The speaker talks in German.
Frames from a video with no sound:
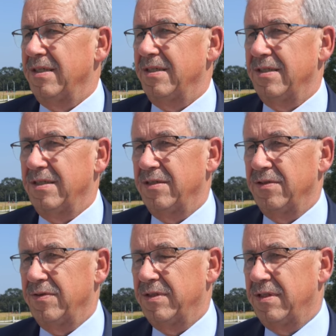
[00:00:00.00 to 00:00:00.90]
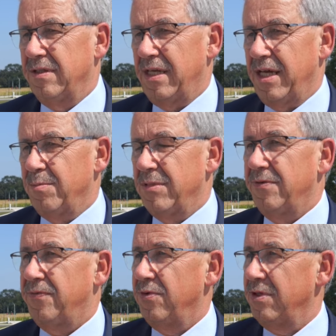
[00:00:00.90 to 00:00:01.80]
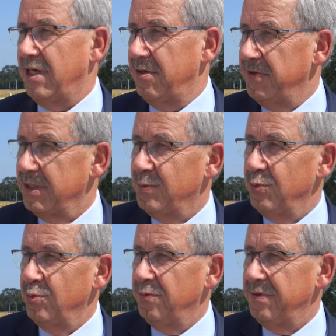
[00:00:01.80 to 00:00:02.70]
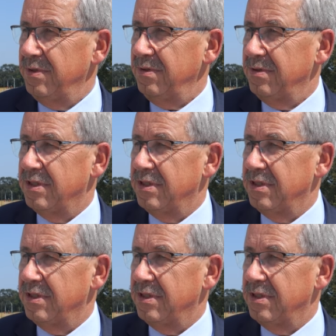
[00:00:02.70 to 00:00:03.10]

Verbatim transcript: äh, einmal für die Handwerksberufe,